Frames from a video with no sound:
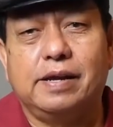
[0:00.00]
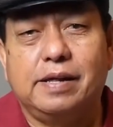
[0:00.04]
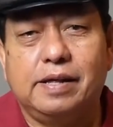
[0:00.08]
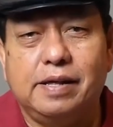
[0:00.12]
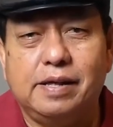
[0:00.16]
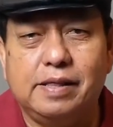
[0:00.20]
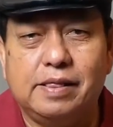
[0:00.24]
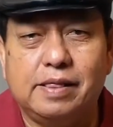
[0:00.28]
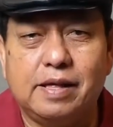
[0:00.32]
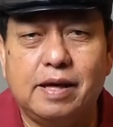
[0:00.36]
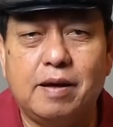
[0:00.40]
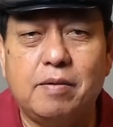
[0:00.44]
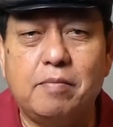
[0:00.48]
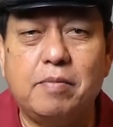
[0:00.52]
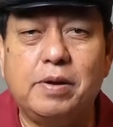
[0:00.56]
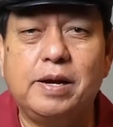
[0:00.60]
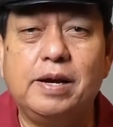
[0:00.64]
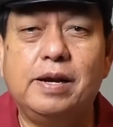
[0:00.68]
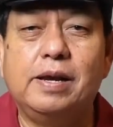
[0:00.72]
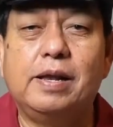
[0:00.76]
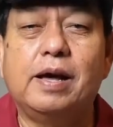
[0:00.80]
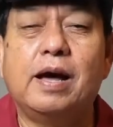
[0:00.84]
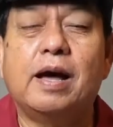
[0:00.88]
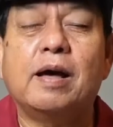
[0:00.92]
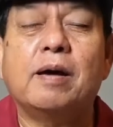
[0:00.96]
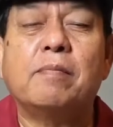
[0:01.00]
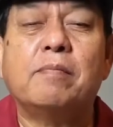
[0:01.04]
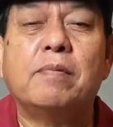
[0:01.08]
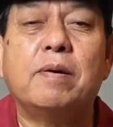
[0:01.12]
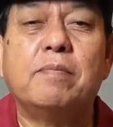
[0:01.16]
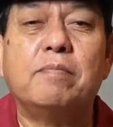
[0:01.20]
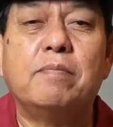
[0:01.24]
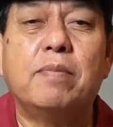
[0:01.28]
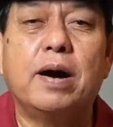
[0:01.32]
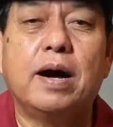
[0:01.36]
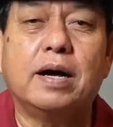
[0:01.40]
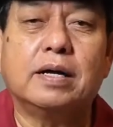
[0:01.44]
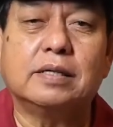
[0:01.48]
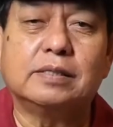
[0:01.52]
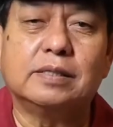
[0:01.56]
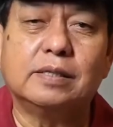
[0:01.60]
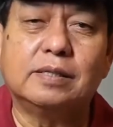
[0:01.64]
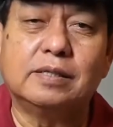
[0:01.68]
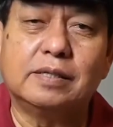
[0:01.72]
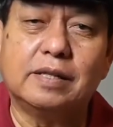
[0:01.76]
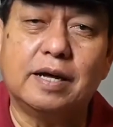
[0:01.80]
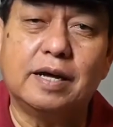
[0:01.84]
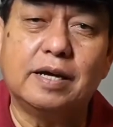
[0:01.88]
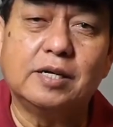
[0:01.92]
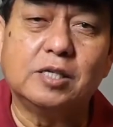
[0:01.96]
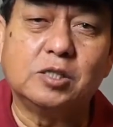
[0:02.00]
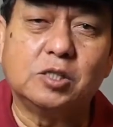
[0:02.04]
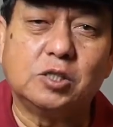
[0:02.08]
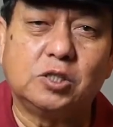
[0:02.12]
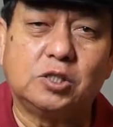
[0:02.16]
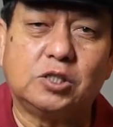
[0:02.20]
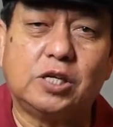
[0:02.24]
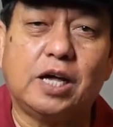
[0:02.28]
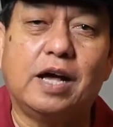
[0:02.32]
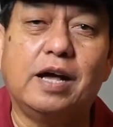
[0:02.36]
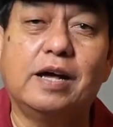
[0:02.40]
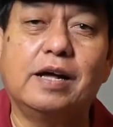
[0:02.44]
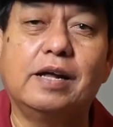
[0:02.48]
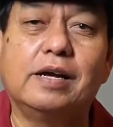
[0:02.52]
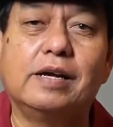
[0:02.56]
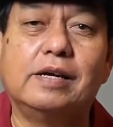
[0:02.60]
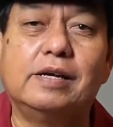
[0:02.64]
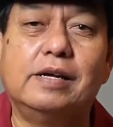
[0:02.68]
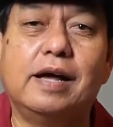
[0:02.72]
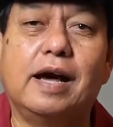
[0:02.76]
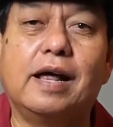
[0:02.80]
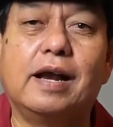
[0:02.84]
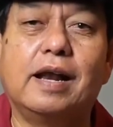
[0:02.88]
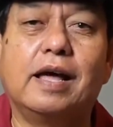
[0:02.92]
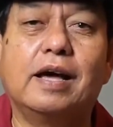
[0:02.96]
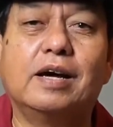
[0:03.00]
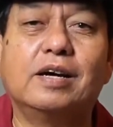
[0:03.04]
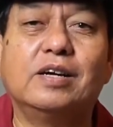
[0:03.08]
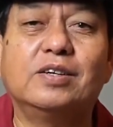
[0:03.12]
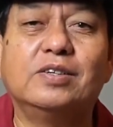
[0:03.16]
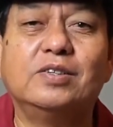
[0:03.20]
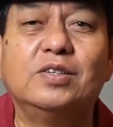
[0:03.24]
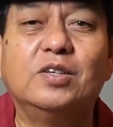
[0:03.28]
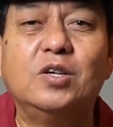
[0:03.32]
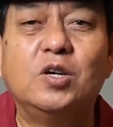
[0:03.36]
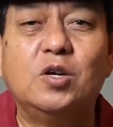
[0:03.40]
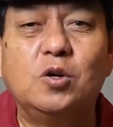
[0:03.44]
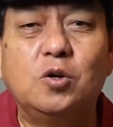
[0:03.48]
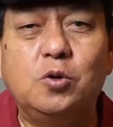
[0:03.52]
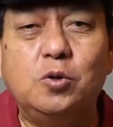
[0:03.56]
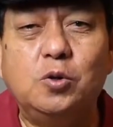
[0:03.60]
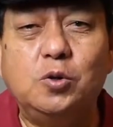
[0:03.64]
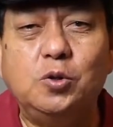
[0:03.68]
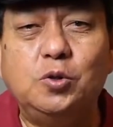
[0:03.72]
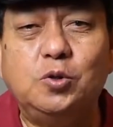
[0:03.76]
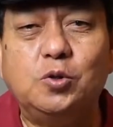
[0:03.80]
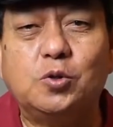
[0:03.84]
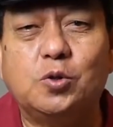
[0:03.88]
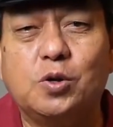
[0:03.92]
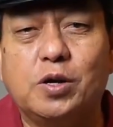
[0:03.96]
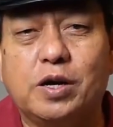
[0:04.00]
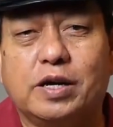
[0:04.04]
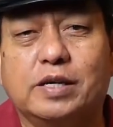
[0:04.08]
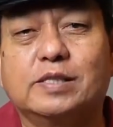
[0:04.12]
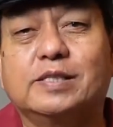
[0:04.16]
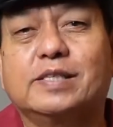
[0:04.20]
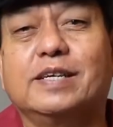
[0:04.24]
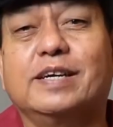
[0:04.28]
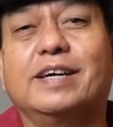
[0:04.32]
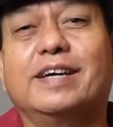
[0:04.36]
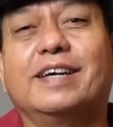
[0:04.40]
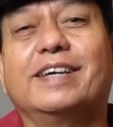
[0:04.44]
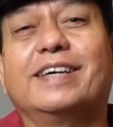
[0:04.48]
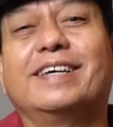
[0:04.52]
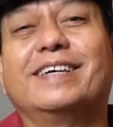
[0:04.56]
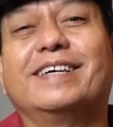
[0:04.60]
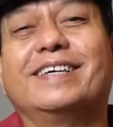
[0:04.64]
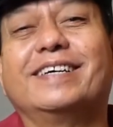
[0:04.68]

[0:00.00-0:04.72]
kita mendah membahas tentang sang dalang unjuk rasa.